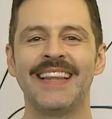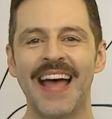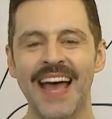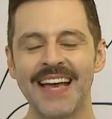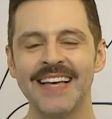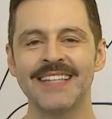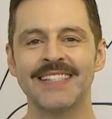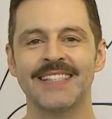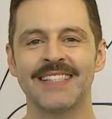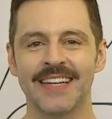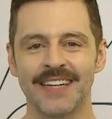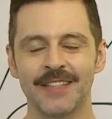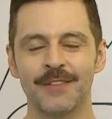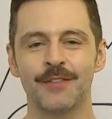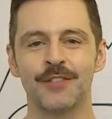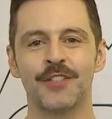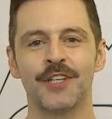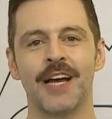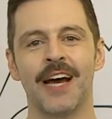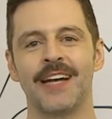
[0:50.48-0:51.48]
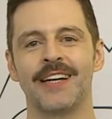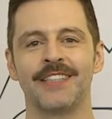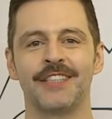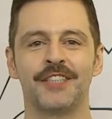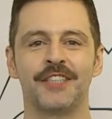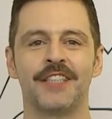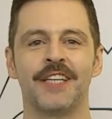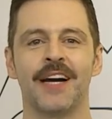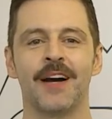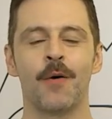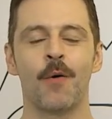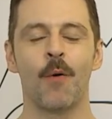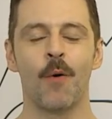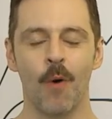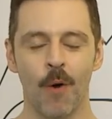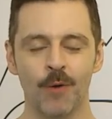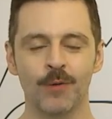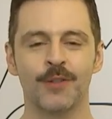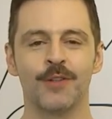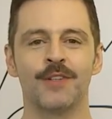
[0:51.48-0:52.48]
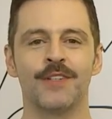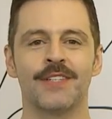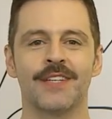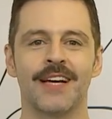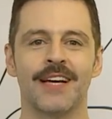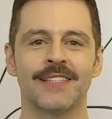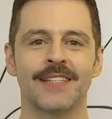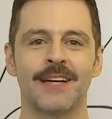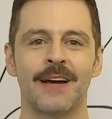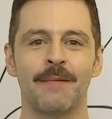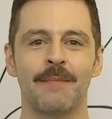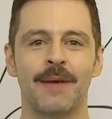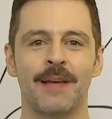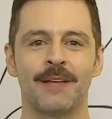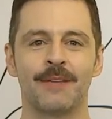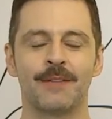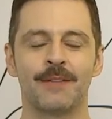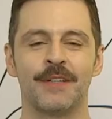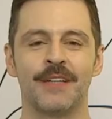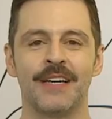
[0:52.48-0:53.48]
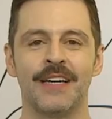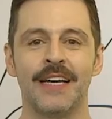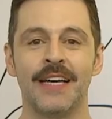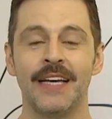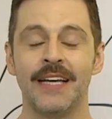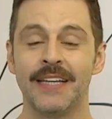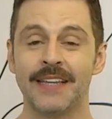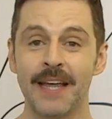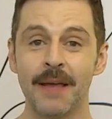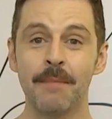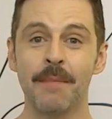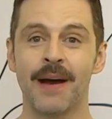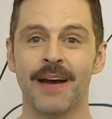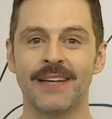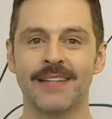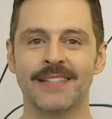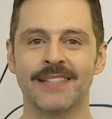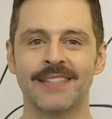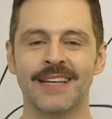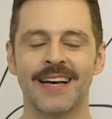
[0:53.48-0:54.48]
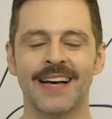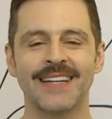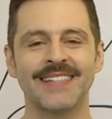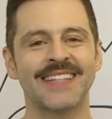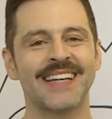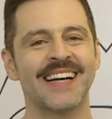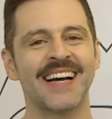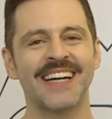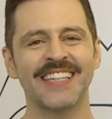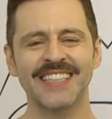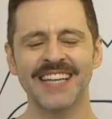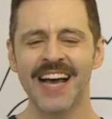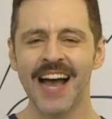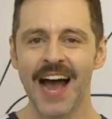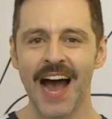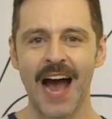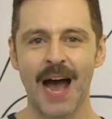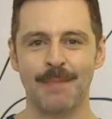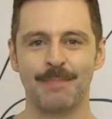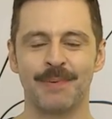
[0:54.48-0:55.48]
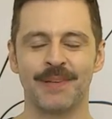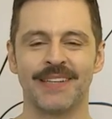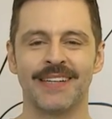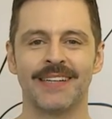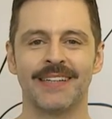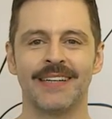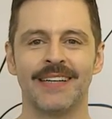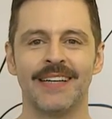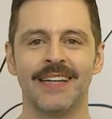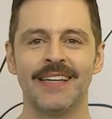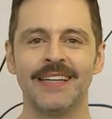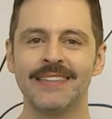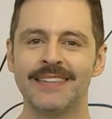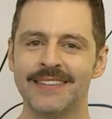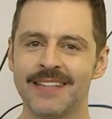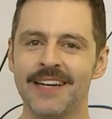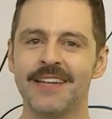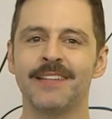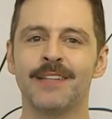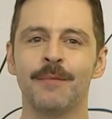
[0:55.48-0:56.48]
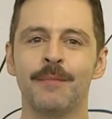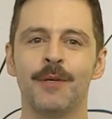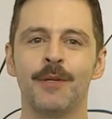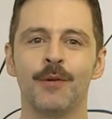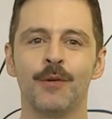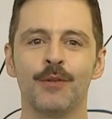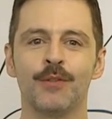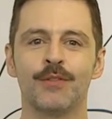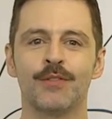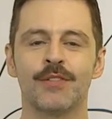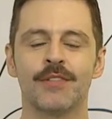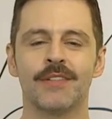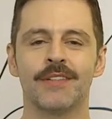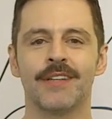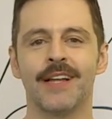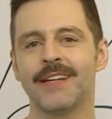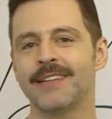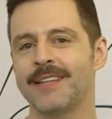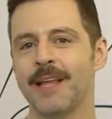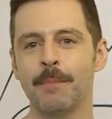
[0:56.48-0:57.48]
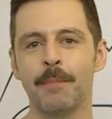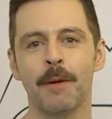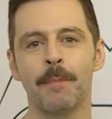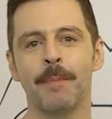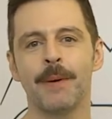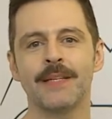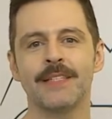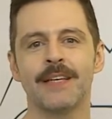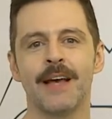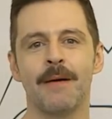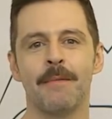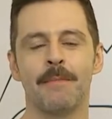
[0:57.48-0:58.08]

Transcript: 10 anos de garantia contra o descascamento. E tem mais, a secagem é rápida. Em 30 minutos dá até para passar a